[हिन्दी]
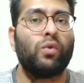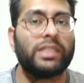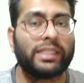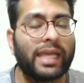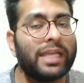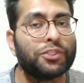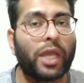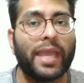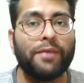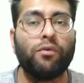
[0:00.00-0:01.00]
हो सकता है
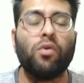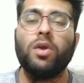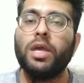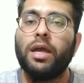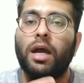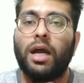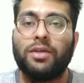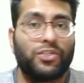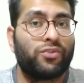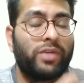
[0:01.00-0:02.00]
चाहे वो
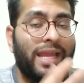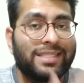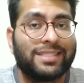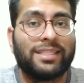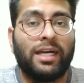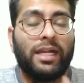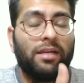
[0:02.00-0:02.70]
आ, स्ट्रेस